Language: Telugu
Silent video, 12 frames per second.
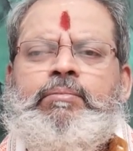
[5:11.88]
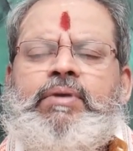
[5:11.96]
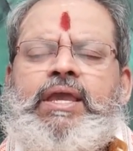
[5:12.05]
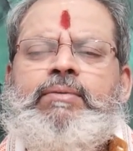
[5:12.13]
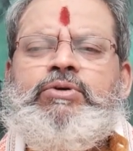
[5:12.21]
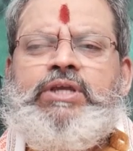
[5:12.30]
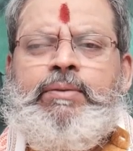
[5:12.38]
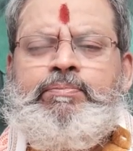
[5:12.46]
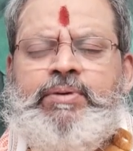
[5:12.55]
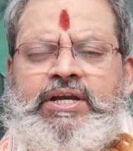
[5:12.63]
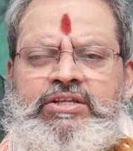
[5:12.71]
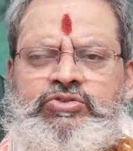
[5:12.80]
మేము
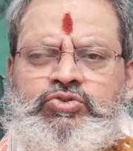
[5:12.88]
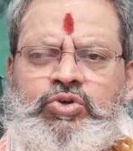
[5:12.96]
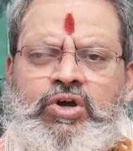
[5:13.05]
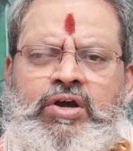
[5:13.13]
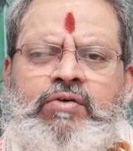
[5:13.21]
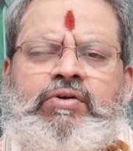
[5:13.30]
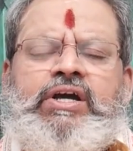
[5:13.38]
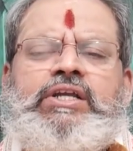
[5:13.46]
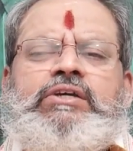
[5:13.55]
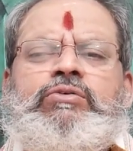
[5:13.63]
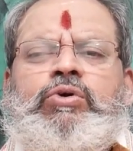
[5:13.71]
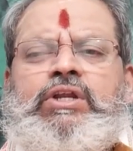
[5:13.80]
ఎప్పటి నుంచో
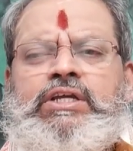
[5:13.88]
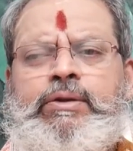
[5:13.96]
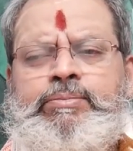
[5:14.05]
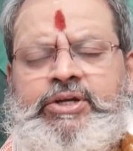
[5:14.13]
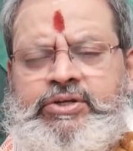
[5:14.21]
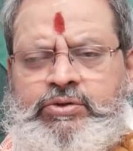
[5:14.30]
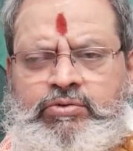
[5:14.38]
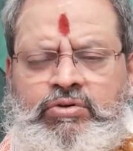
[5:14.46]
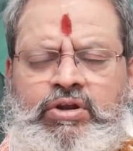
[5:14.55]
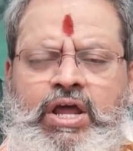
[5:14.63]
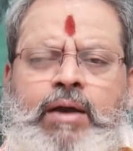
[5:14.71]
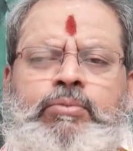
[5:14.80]
ఒకటి కోరిక
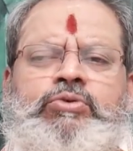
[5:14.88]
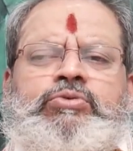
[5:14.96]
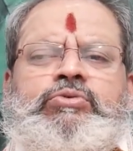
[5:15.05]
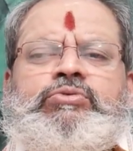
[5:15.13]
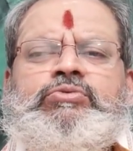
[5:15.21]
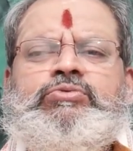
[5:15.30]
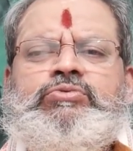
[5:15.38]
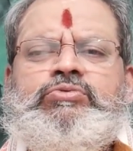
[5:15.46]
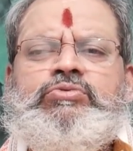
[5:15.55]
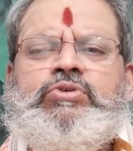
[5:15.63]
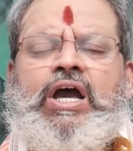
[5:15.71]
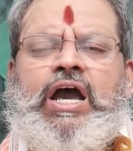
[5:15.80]
పెట్టుకున్నాము
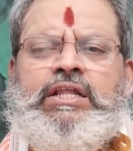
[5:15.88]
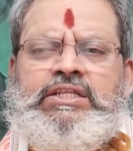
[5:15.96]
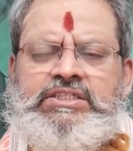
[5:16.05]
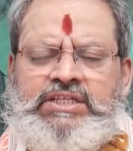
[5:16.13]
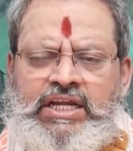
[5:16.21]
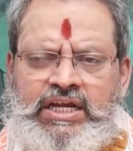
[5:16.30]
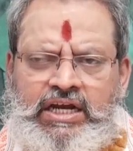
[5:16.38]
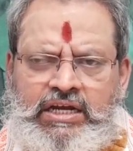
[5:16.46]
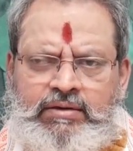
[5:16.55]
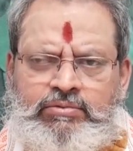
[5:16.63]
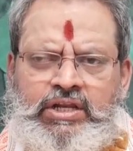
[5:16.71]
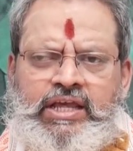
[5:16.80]
అది
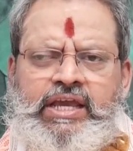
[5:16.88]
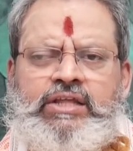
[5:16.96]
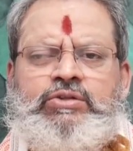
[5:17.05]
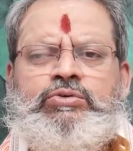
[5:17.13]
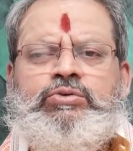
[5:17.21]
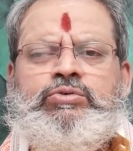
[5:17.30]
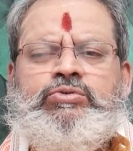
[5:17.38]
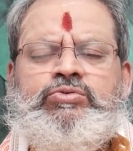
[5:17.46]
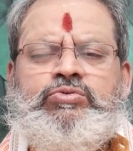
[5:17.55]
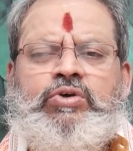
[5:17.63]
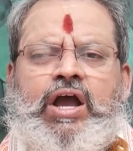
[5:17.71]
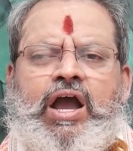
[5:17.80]
జరగటం లేదు
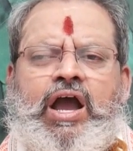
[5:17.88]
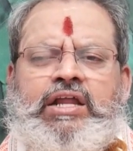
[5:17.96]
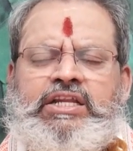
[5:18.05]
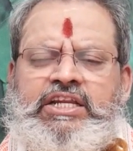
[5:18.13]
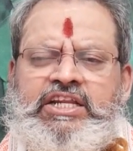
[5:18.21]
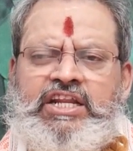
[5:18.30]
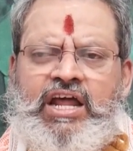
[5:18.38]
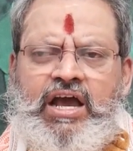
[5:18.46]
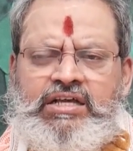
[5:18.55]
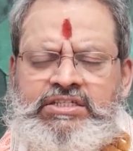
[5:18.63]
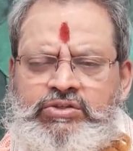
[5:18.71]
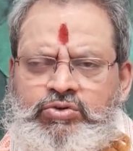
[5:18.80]
అని
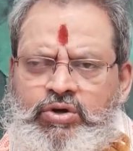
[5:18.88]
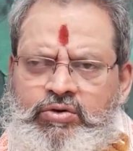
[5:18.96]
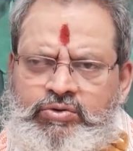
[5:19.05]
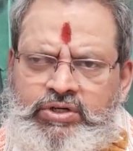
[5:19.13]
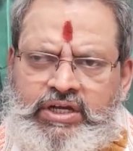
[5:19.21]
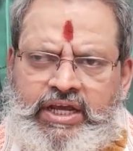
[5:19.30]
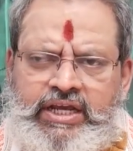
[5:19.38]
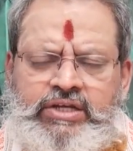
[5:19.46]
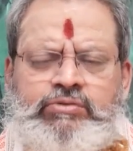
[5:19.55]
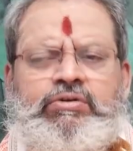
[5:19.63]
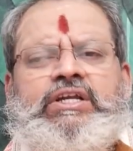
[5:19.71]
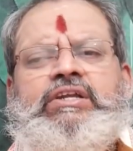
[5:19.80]
నిరాశతో
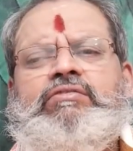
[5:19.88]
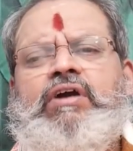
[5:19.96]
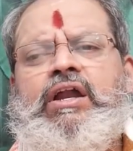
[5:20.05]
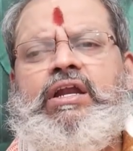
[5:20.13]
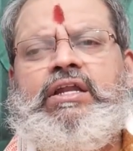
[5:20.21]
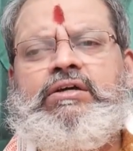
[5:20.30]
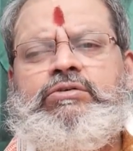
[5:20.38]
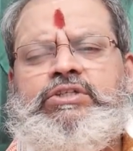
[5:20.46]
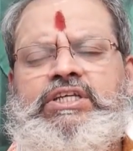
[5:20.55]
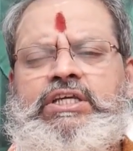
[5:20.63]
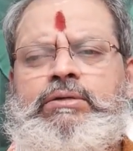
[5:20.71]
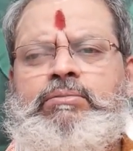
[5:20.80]
ఉండేటువంటి వాళ్లకు
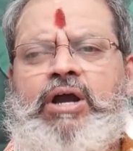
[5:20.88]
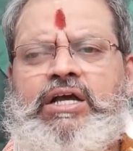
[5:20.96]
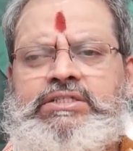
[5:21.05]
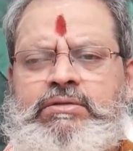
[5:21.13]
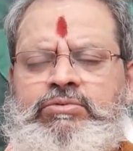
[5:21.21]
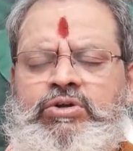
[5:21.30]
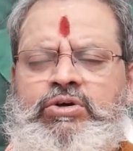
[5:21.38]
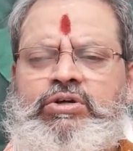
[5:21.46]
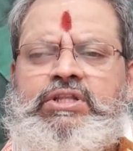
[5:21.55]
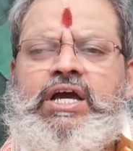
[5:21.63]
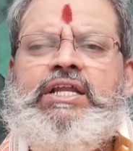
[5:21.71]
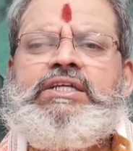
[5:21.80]
ఈ మాసములో
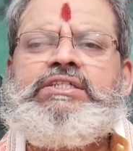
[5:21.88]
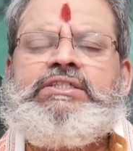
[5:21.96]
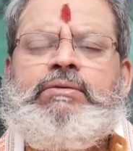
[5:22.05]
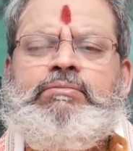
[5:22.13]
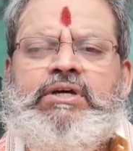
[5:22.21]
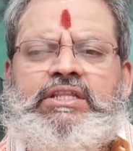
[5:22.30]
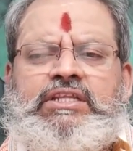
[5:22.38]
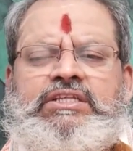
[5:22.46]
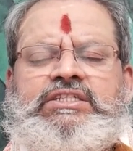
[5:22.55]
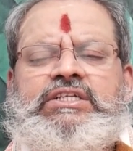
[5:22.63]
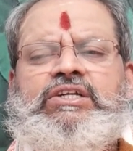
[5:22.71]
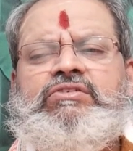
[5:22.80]
దానికి
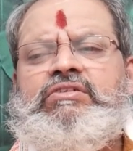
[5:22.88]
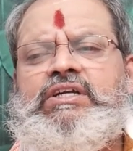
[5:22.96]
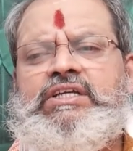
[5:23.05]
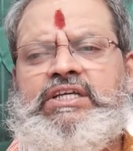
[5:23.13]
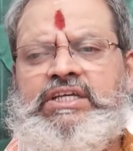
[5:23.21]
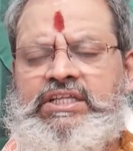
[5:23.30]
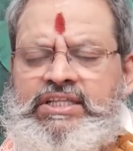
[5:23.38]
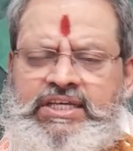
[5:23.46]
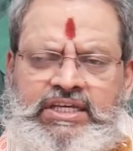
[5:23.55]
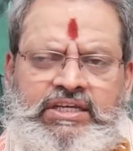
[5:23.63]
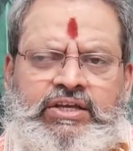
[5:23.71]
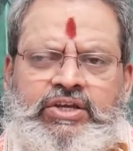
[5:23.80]
సంబంధించినటువంటి
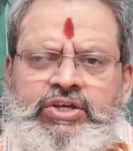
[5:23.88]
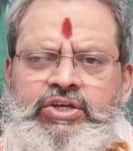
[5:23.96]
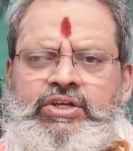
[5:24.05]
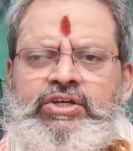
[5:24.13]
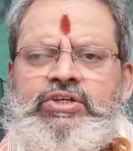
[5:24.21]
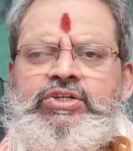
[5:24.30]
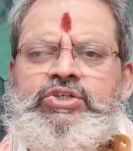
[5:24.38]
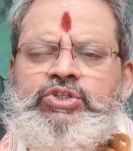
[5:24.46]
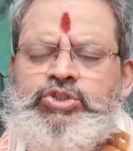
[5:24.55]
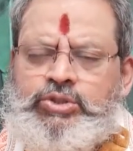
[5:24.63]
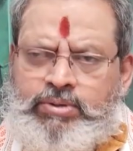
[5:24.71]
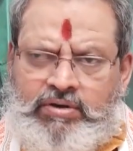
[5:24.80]
ఇది
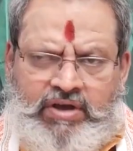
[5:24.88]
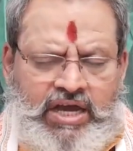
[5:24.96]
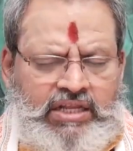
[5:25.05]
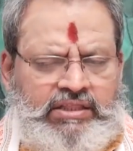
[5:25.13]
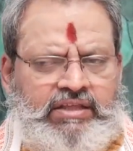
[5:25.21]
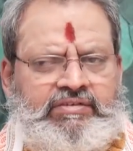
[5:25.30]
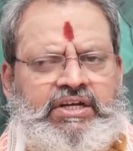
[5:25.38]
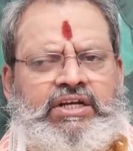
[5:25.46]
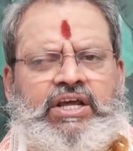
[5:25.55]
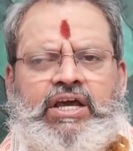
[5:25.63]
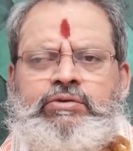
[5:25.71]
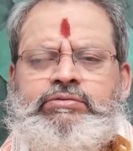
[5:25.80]
శుభవార్త
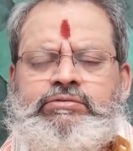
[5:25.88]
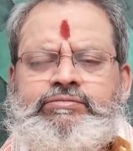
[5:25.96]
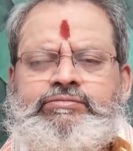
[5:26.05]
వింటారు